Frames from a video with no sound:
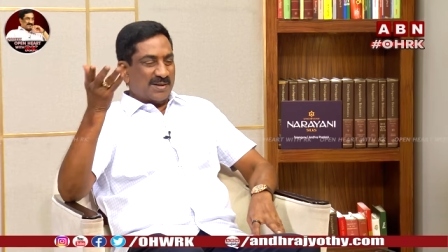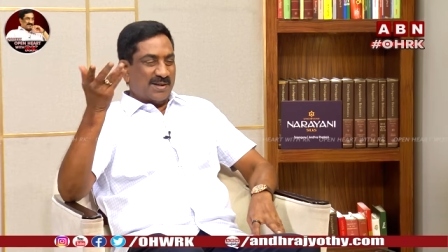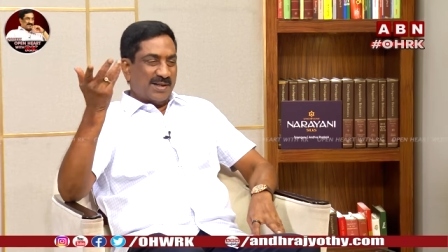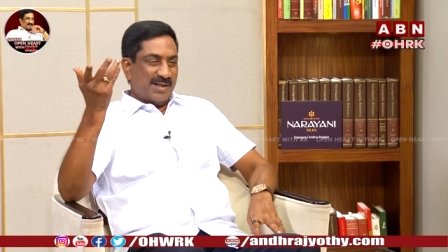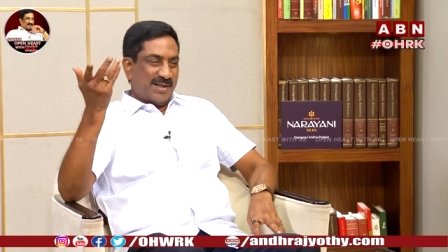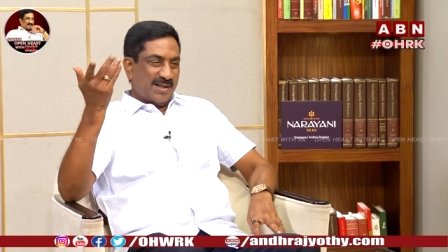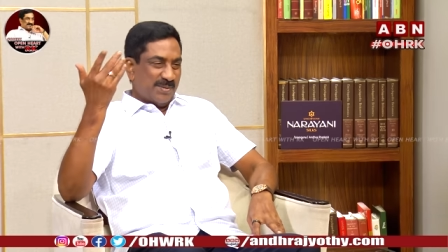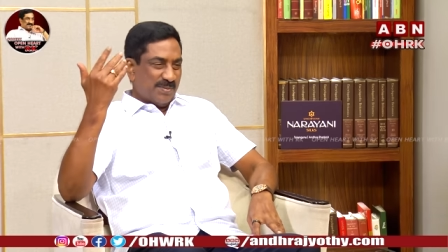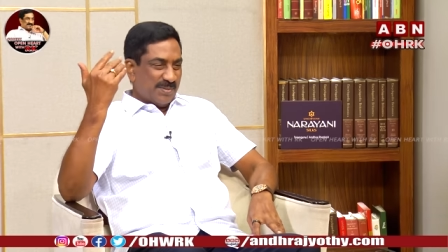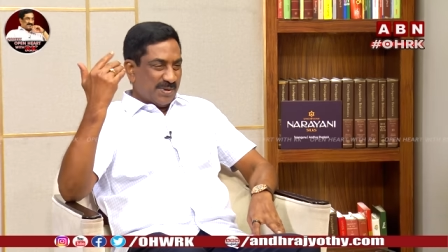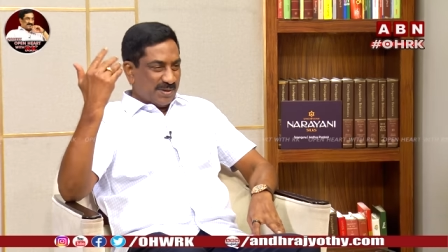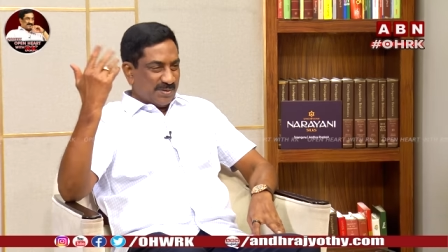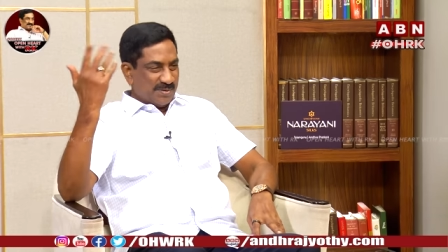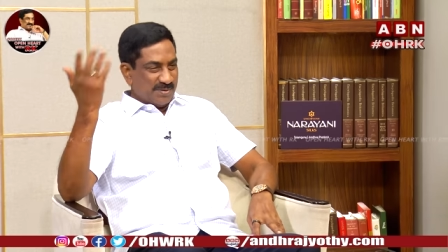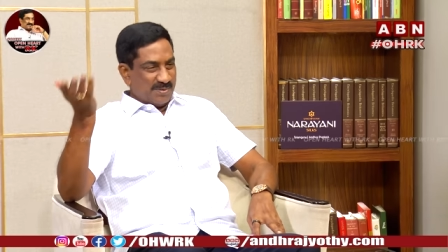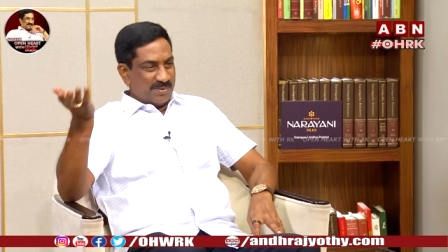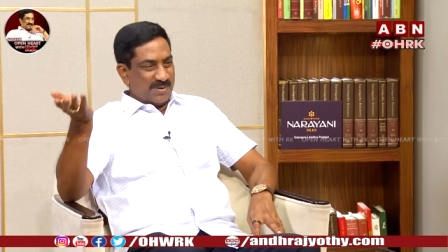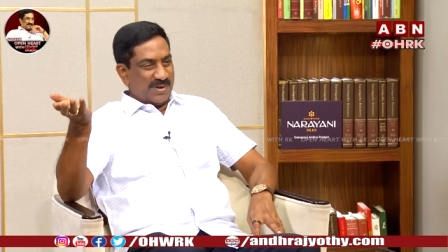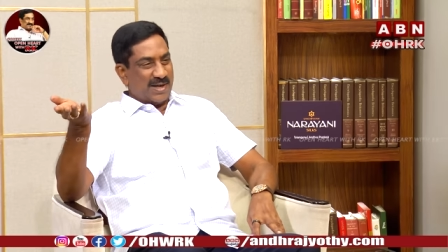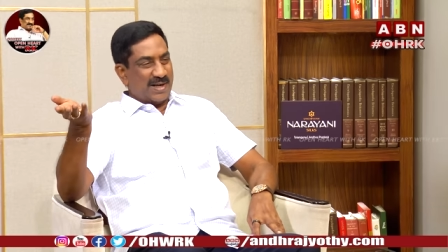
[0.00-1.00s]
లేదా మీకు
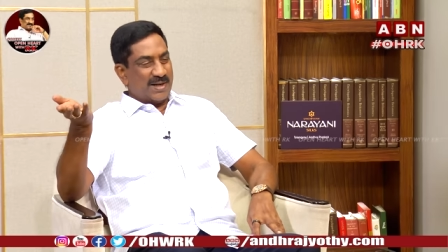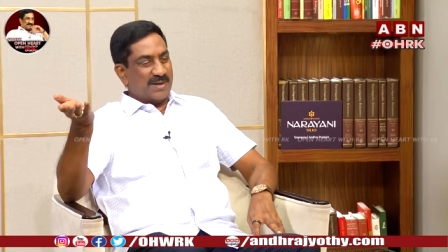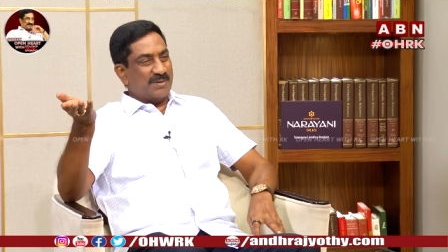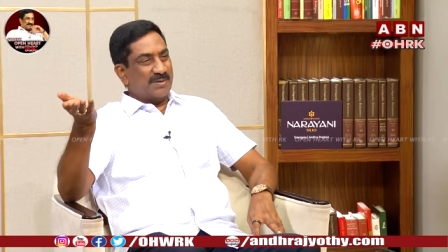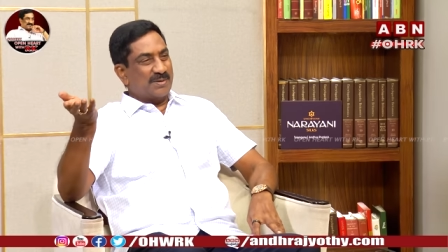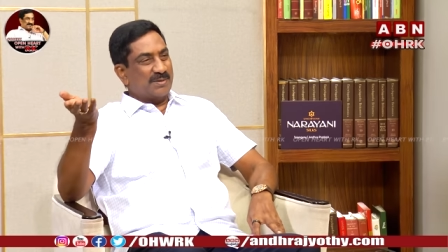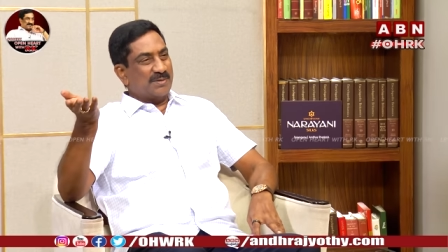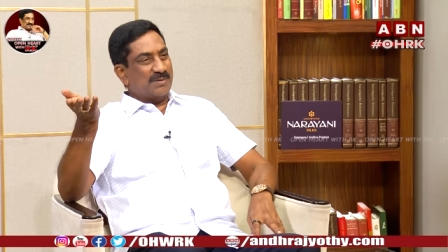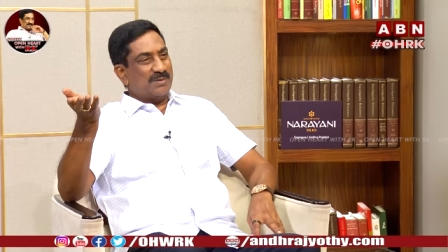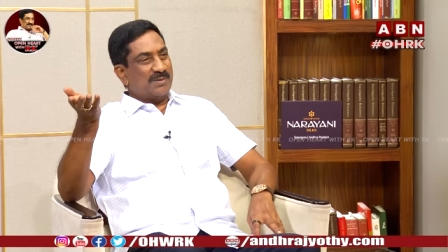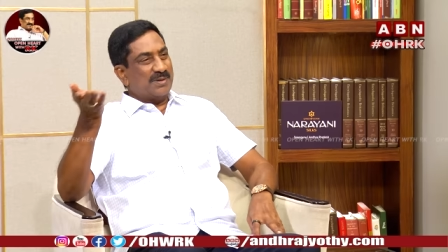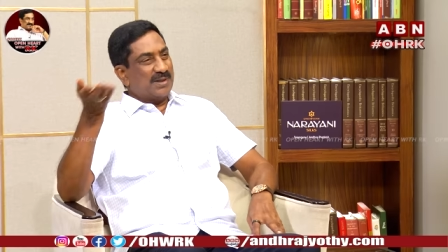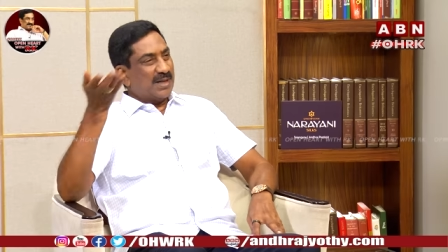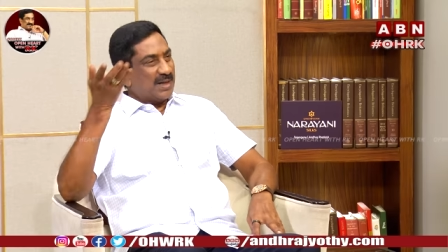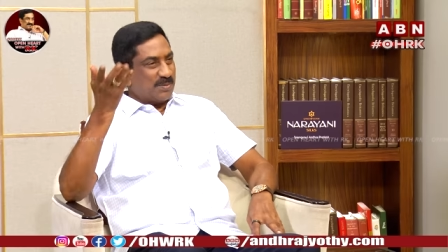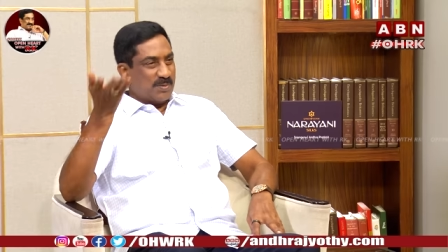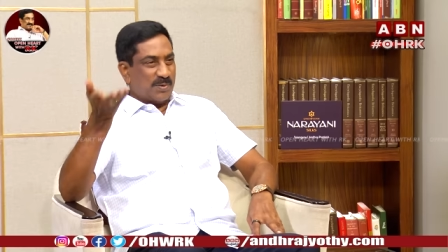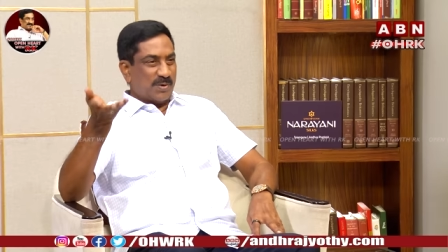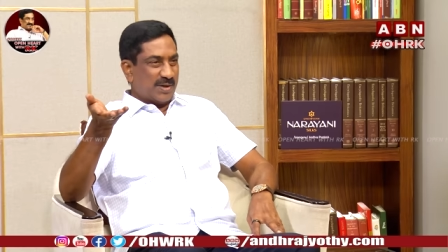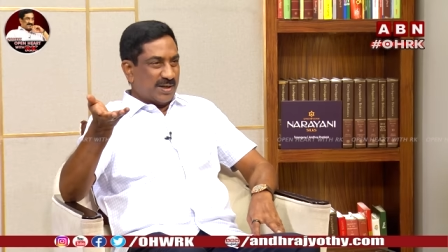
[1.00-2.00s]
నాయకుడు
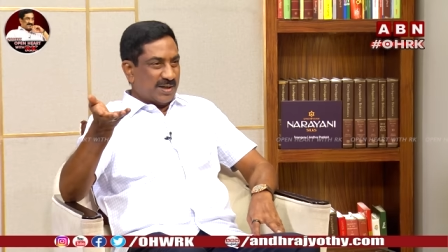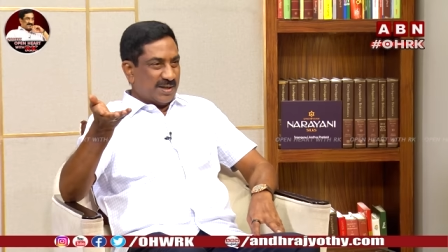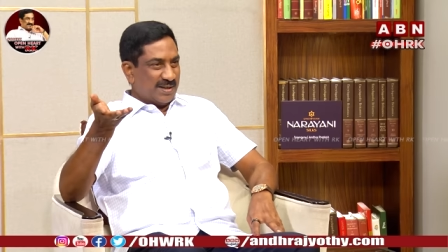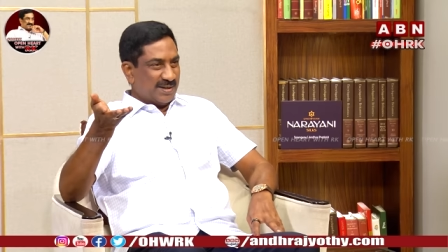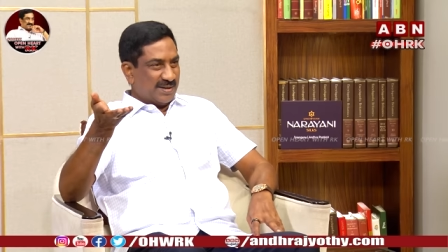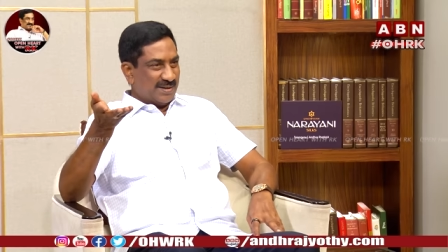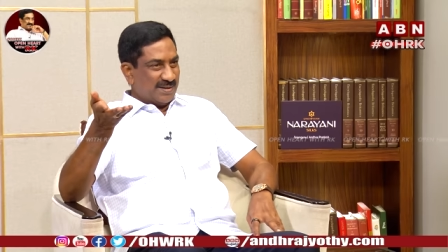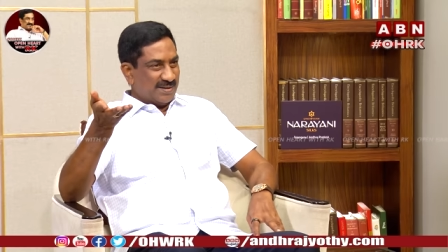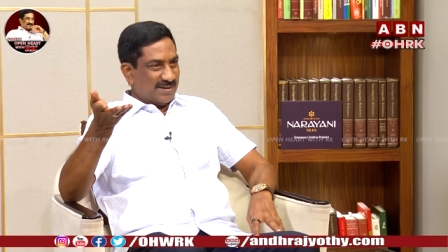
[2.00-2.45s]
జగన్మోహన్ రెడ్డి